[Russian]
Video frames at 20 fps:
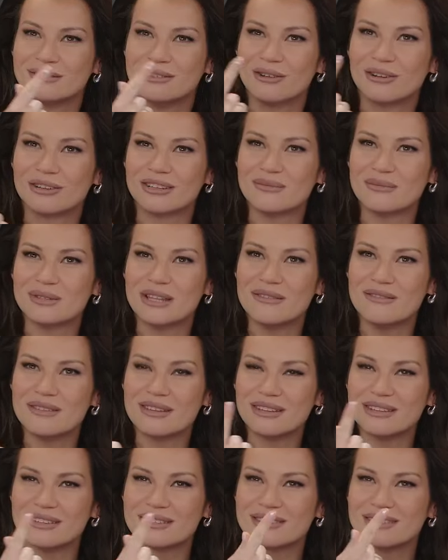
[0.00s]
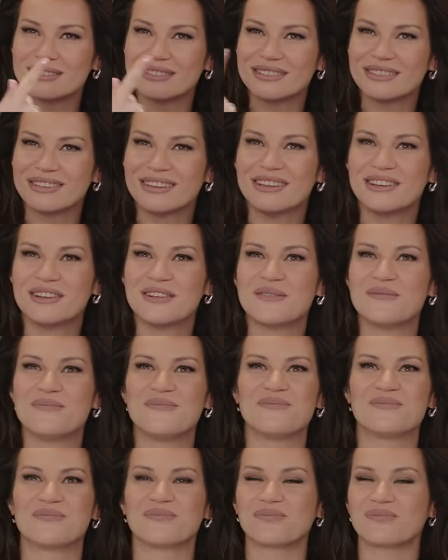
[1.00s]
около меня вертится.
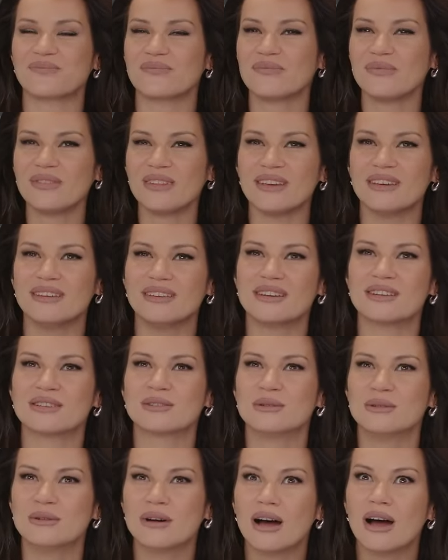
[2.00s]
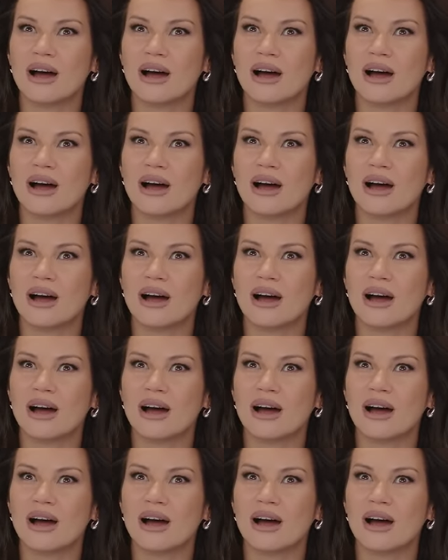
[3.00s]
А я жду.